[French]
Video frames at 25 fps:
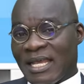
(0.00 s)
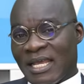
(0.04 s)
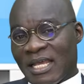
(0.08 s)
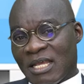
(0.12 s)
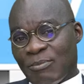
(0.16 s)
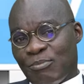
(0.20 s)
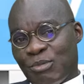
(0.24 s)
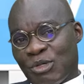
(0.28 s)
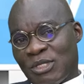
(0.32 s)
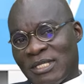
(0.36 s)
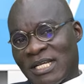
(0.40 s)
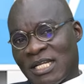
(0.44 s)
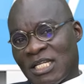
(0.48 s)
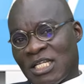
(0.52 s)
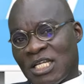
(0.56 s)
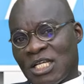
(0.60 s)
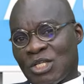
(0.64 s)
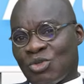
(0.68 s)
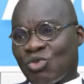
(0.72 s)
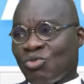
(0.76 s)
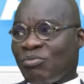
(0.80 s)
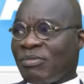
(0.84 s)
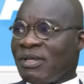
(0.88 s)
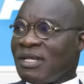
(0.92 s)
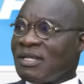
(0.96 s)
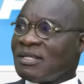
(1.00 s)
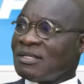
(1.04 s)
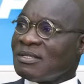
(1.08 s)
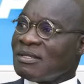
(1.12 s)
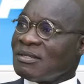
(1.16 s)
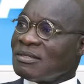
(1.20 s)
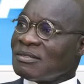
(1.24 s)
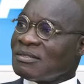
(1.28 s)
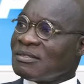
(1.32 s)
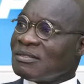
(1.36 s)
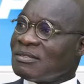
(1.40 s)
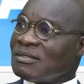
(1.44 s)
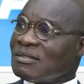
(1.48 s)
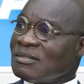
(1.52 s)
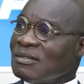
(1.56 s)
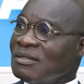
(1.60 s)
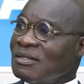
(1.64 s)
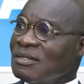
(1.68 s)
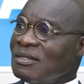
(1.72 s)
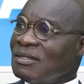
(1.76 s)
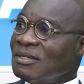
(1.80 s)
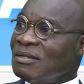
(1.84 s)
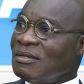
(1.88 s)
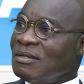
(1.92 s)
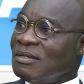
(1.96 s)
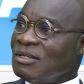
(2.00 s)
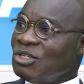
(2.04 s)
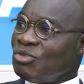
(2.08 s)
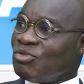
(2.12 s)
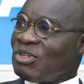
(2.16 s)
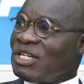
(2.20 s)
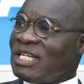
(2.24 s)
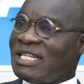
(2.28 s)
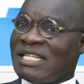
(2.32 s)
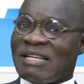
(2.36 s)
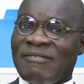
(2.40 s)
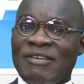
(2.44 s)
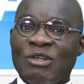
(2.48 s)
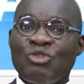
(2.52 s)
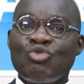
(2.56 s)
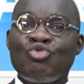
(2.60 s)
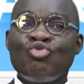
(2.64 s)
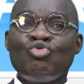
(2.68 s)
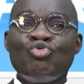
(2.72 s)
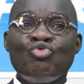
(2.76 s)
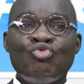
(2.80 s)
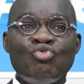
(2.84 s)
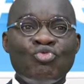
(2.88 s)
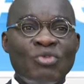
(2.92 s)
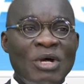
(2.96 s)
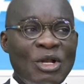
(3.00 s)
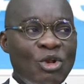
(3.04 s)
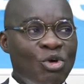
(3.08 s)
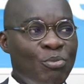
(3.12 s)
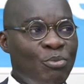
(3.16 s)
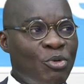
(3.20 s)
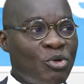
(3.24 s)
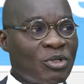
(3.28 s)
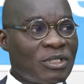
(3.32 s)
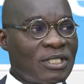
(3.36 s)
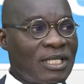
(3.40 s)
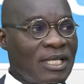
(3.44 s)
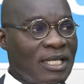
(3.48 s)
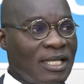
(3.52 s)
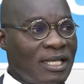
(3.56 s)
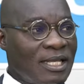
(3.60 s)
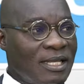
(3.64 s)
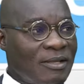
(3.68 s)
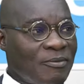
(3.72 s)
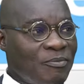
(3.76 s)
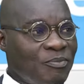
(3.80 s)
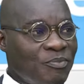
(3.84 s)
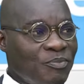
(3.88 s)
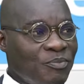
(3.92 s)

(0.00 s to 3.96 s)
et puis cette désobéissance Je veux dire, ils avaient tout à leur portée.